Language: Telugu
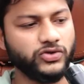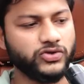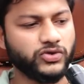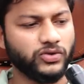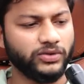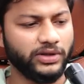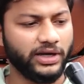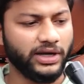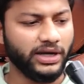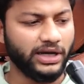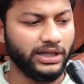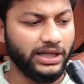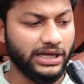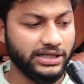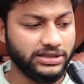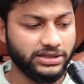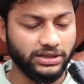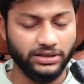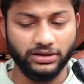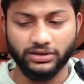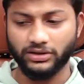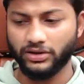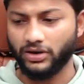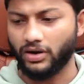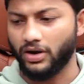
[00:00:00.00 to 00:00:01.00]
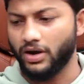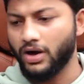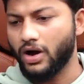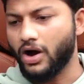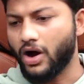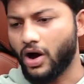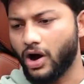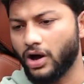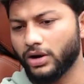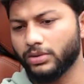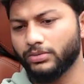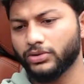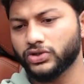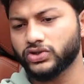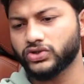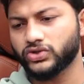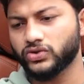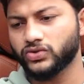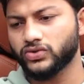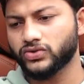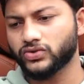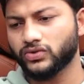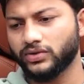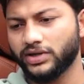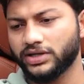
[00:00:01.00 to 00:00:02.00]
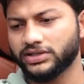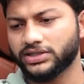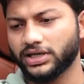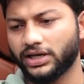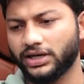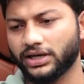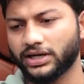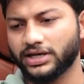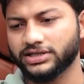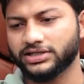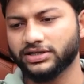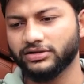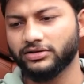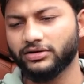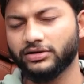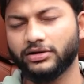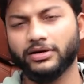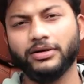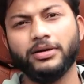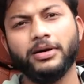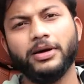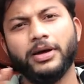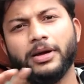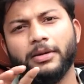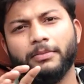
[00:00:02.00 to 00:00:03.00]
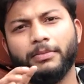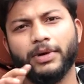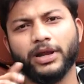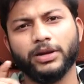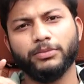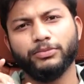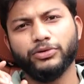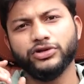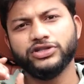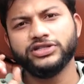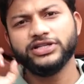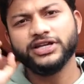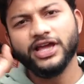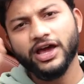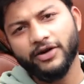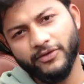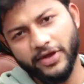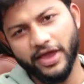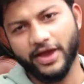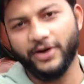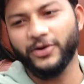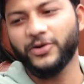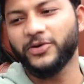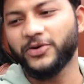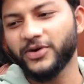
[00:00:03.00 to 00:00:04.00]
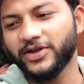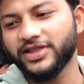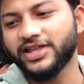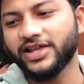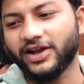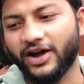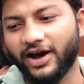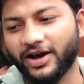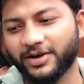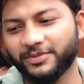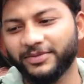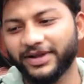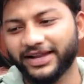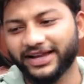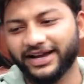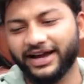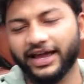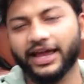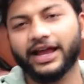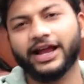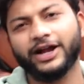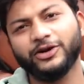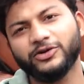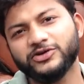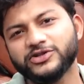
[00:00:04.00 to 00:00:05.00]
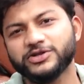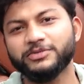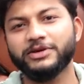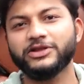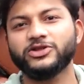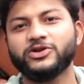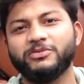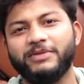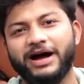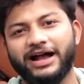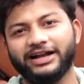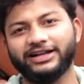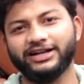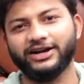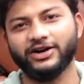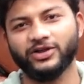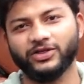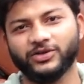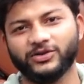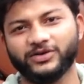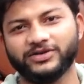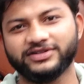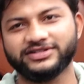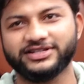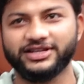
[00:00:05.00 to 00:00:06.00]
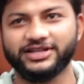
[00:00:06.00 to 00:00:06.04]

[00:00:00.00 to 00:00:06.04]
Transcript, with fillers: చూసుకున్నారు కదా అసలు ఆల్మోస్ట్ చూసుకునేసరికి అసలు మన బుజ్జి ఏమో ఇక్కడ ఉండదు నార్మల్గా ఇక్కడ నుంచి మనతో మాట్లాడుతుంది